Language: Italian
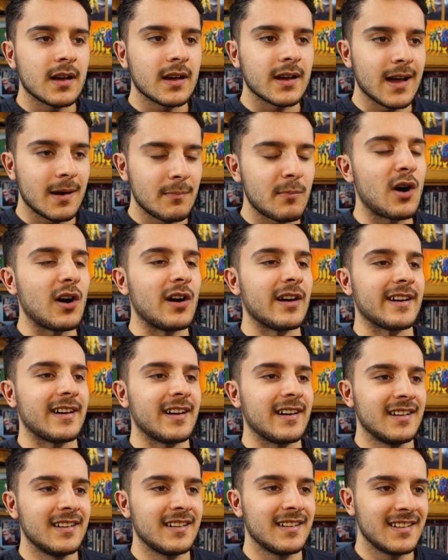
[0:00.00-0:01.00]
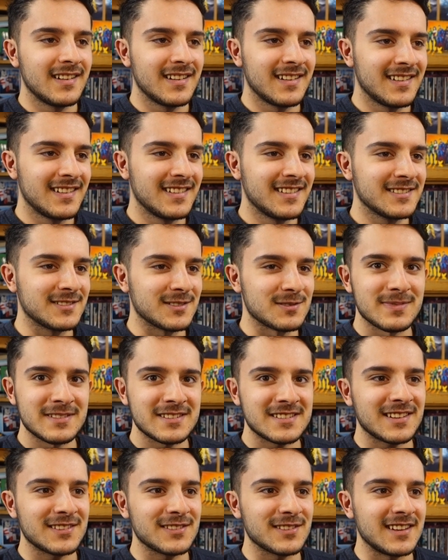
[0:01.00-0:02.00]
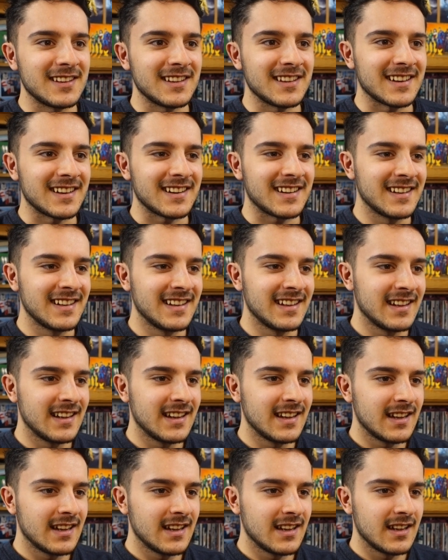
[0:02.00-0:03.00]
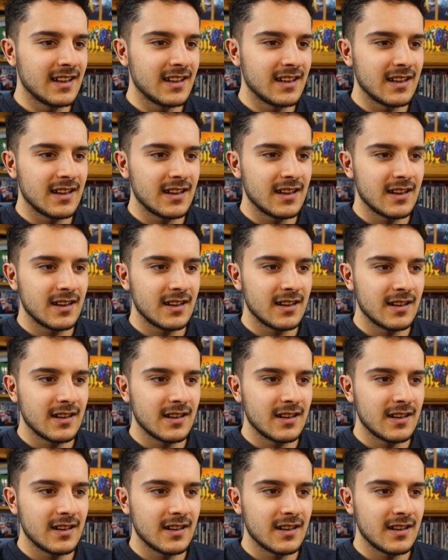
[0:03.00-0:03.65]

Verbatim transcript: Gamora. Stavo pensando chi era. Cancellare mezzo universo.